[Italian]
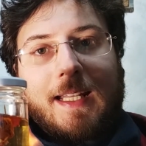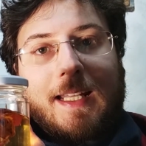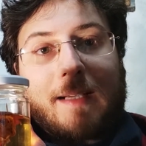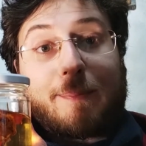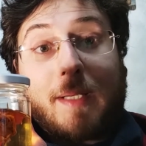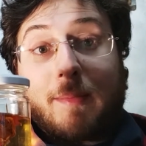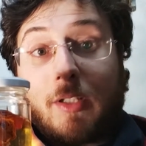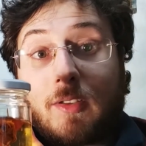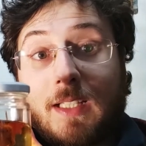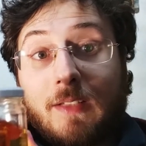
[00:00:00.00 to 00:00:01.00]
la prima
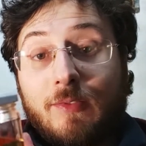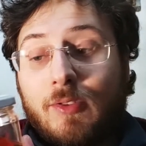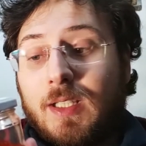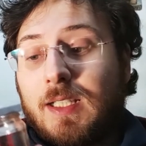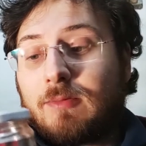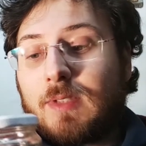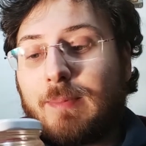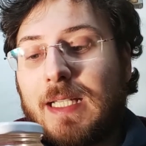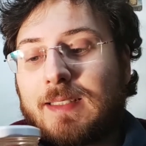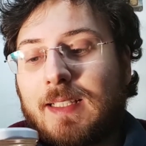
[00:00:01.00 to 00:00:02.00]
rosa che fiorì da una
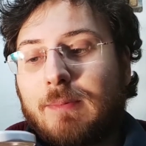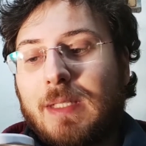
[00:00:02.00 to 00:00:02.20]
pianta che